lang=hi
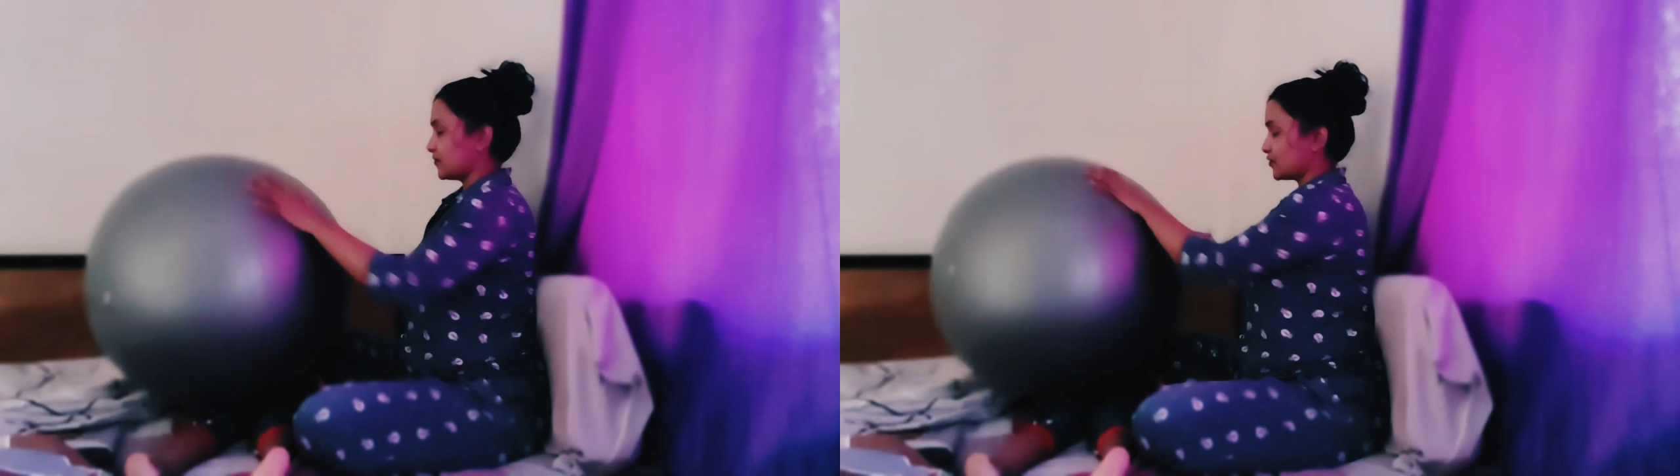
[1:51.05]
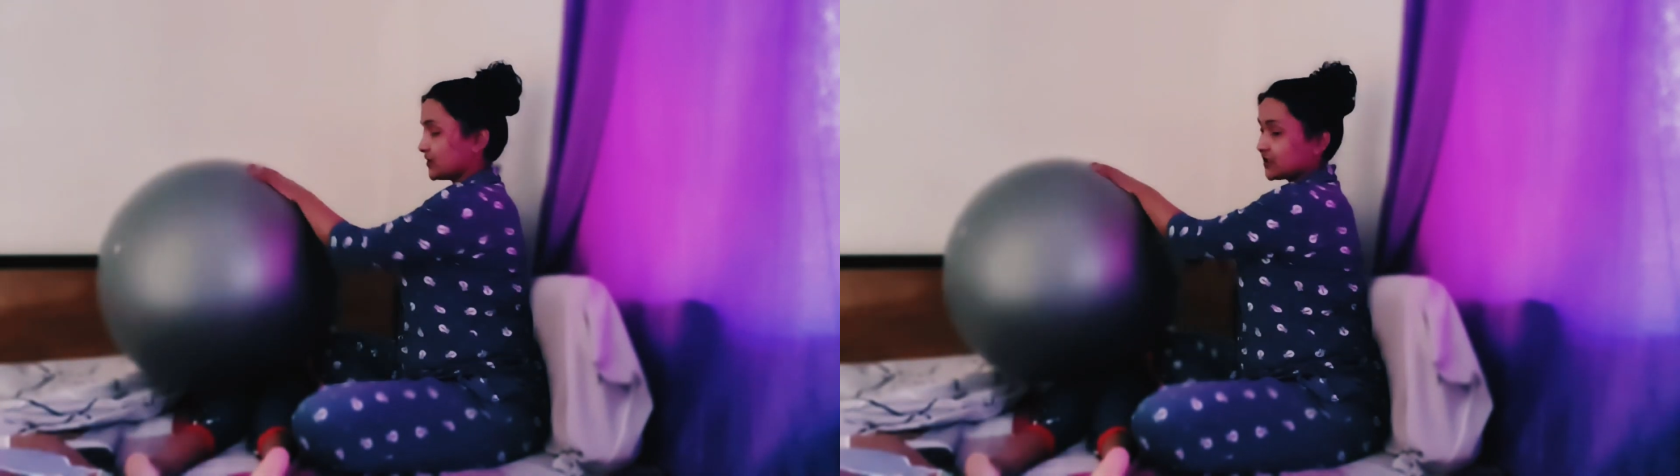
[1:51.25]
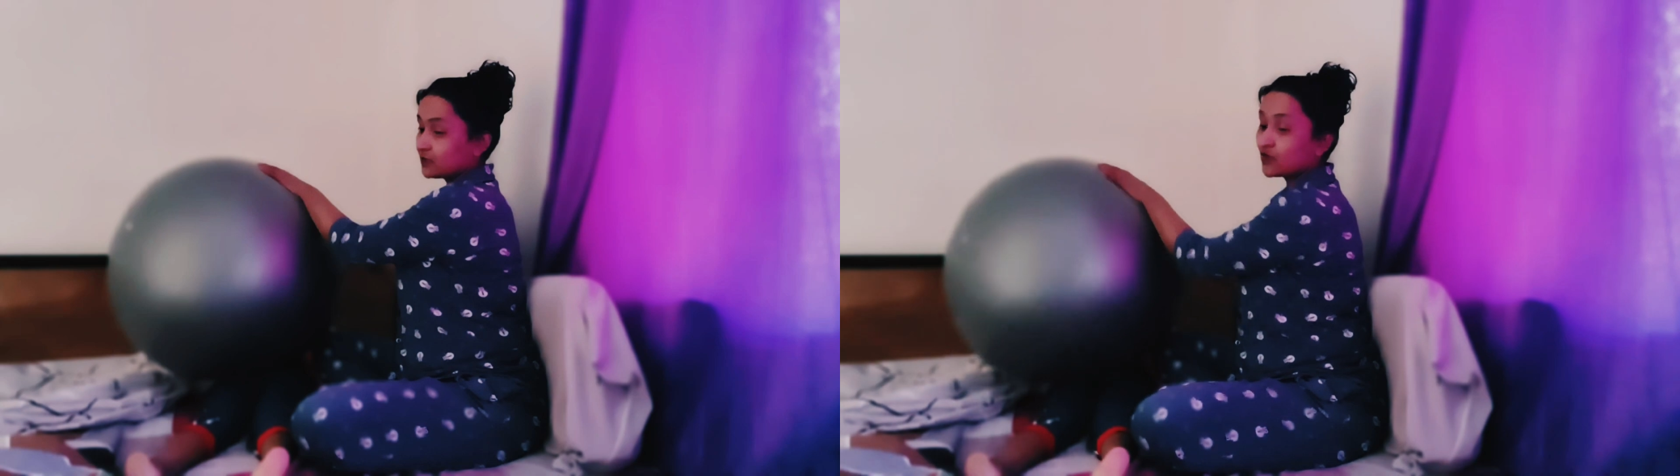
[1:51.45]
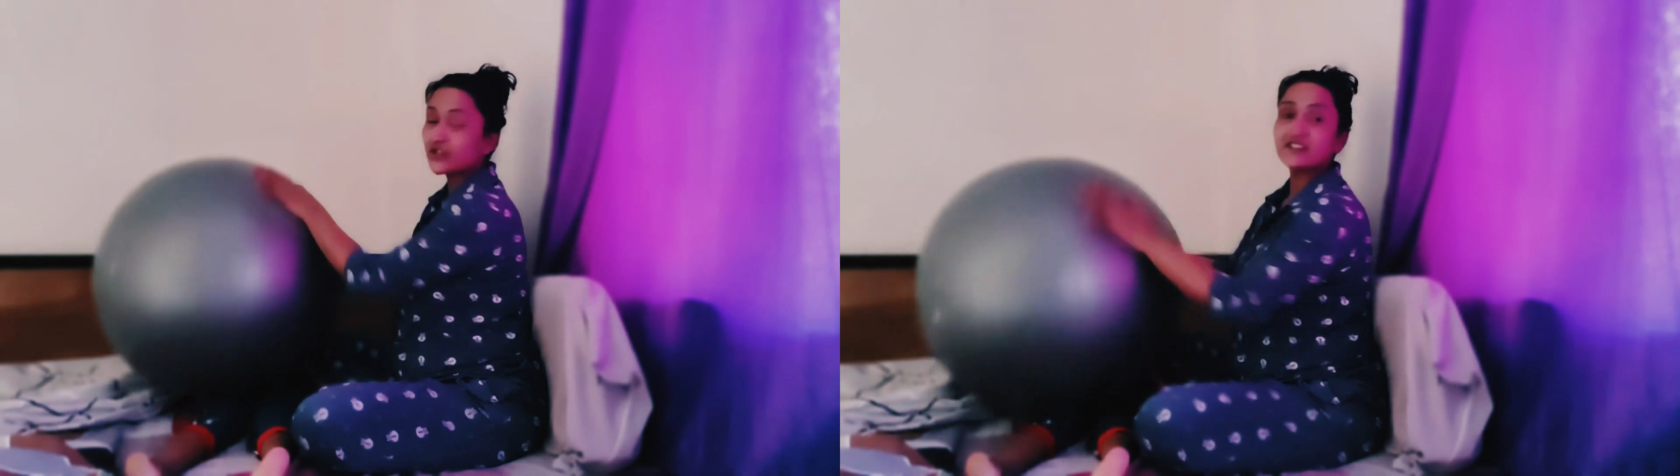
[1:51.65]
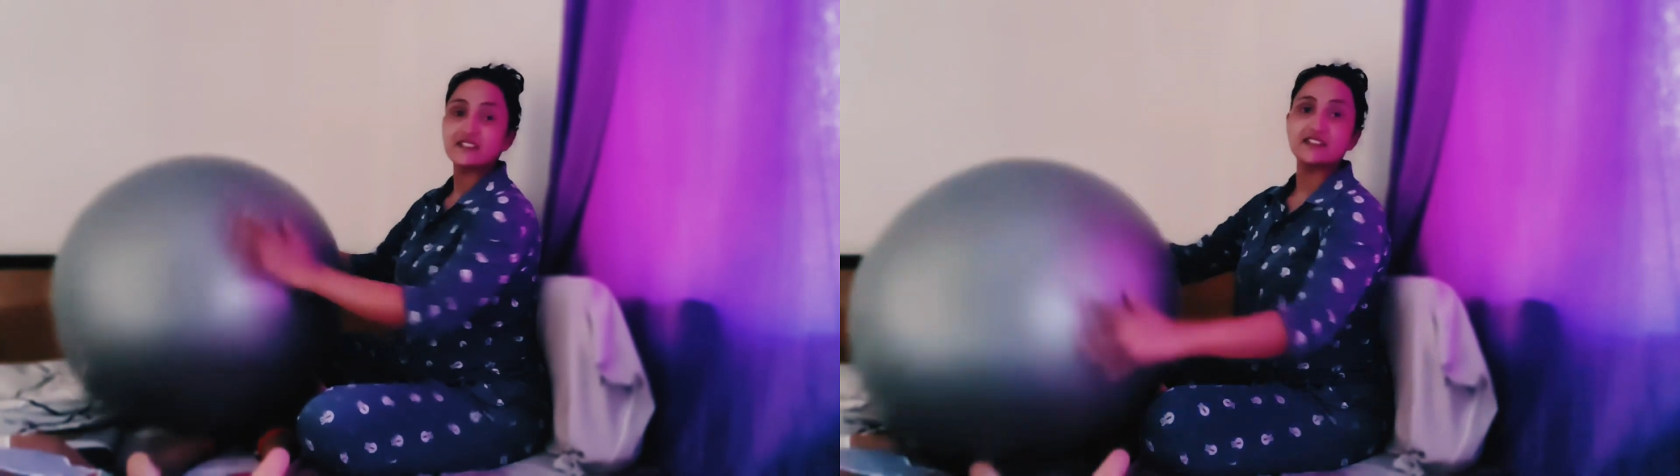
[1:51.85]
जो इनकी
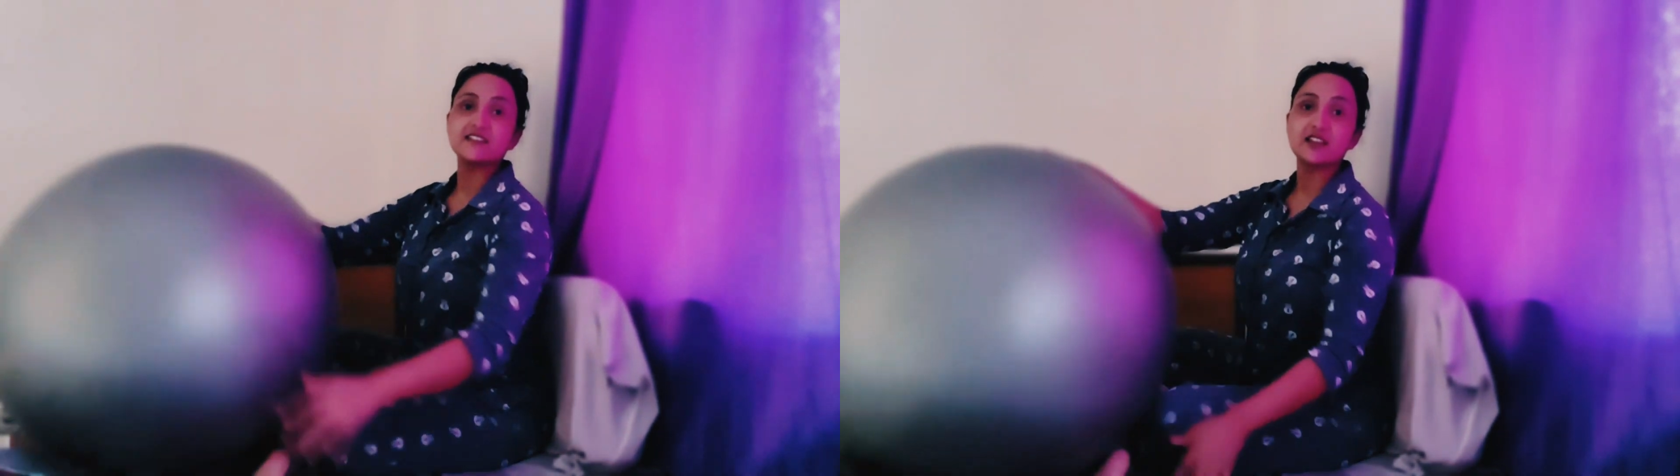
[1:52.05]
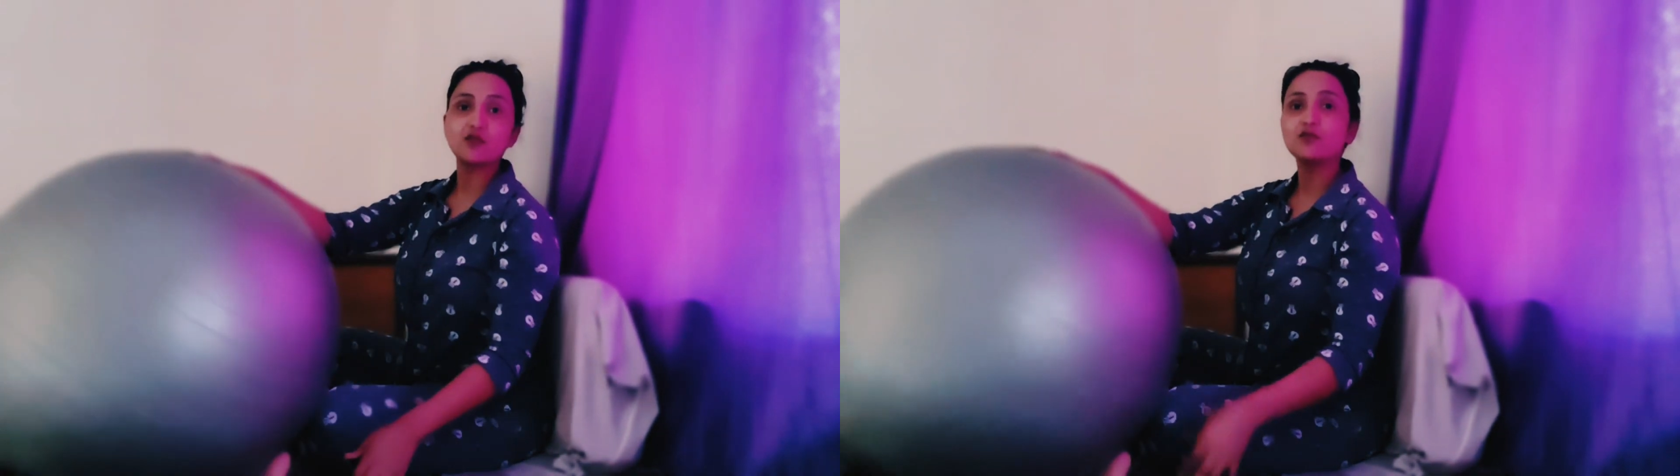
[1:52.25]
मोटर स्किल्स है